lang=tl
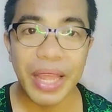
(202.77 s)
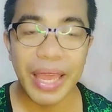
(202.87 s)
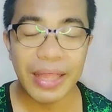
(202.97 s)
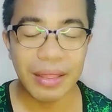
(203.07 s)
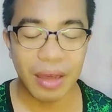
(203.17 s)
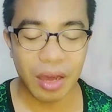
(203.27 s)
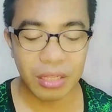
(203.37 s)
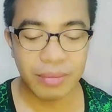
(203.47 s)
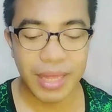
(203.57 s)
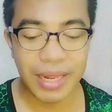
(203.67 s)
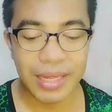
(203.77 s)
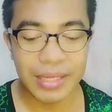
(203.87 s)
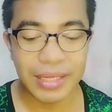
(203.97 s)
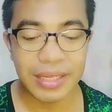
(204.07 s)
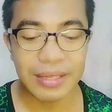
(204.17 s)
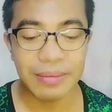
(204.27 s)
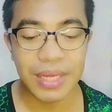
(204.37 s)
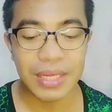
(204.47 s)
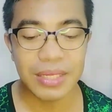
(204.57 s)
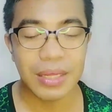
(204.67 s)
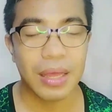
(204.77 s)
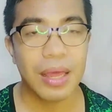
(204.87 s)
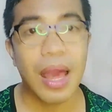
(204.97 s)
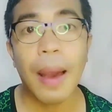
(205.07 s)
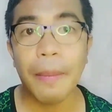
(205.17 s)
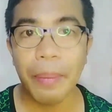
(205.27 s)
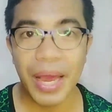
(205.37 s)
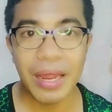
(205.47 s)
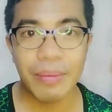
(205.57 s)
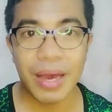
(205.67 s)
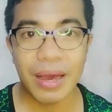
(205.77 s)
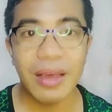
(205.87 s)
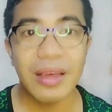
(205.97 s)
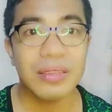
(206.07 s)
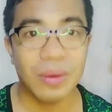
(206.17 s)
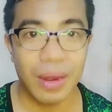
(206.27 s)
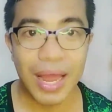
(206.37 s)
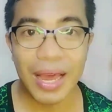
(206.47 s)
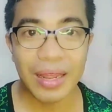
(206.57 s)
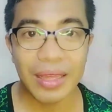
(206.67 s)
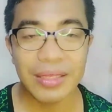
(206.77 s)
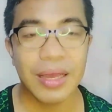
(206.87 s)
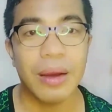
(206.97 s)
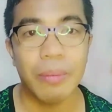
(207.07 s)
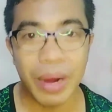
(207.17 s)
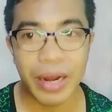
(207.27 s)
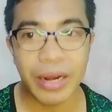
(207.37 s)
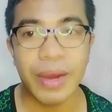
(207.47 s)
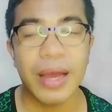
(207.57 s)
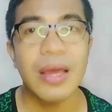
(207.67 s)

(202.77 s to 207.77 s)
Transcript: 8 on my list is Miss Panama Solares Barba.